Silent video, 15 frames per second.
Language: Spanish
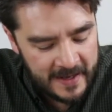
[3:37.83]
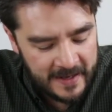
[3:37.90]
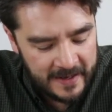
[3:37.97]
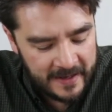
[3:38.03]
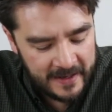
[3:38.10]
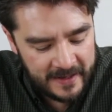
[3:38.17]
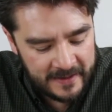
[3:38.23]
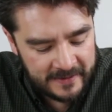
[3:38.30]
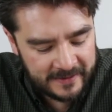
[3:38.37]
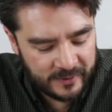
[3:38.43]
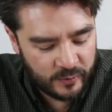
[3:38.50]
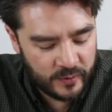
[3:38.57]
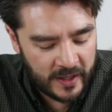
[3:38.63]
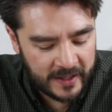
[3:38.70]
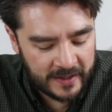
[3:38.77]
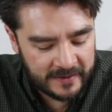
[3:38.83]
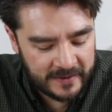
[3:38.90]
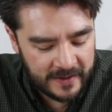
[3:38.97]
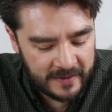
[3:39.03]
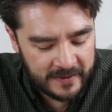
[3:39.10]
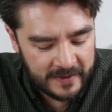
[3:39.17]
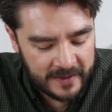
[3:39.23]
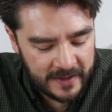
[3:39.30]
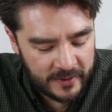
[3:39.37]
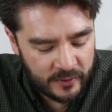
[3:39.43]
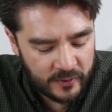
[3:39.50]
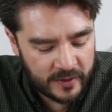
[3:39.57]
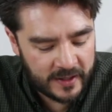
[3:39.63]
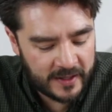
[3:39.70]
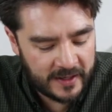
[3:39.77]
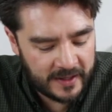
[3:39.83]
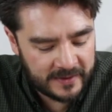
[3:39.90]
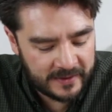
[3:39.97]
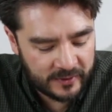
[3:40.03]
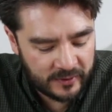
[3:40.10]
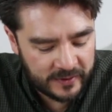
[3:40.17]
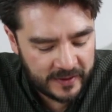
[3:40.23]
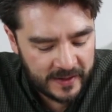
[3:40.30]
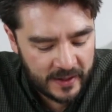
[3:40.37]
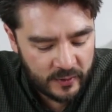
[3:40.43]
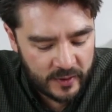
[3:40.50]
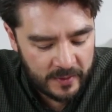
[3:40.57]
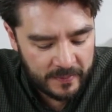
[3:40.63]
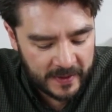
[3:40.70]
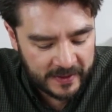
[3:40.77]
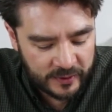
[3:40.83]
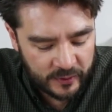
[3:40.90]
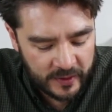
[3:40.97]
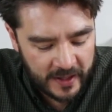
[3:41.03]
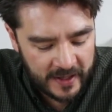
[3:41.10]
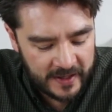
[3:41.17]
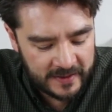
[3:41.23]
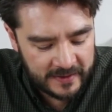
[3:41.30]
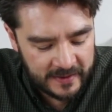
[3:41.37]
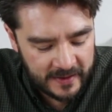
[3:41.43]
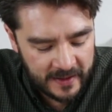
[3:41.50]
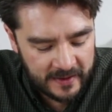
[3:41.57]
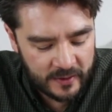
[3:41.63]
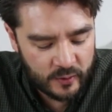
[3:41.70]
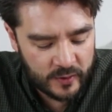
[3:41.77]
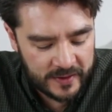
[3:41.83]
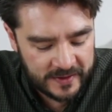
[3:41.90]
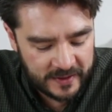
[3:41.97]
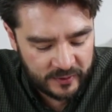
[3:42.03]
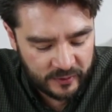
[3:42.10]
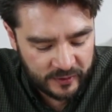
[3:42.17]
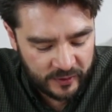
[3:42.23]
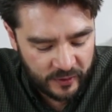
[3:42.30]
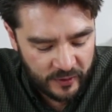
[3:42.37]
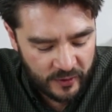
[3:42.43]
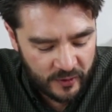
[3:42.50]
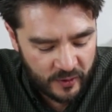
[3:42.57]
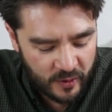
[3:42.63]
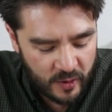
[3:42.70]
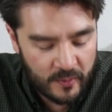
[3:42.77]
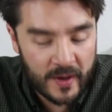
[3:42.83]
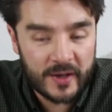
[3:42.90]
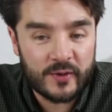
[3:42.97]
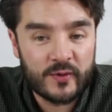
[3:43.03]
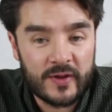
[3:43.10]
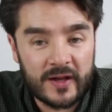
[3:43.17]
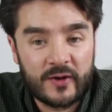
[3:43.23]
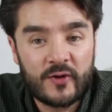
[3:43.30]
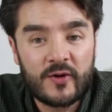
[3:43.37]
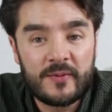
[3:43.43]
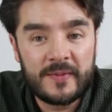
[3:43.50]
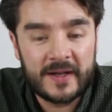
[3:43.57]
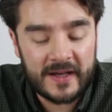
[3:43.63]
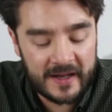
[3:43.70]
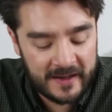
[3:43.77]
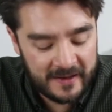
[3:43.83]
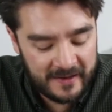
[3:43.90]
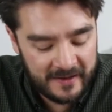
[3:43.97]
Es una cantidad de dinero que se concede a una persona, entidad o institución como ayuda económica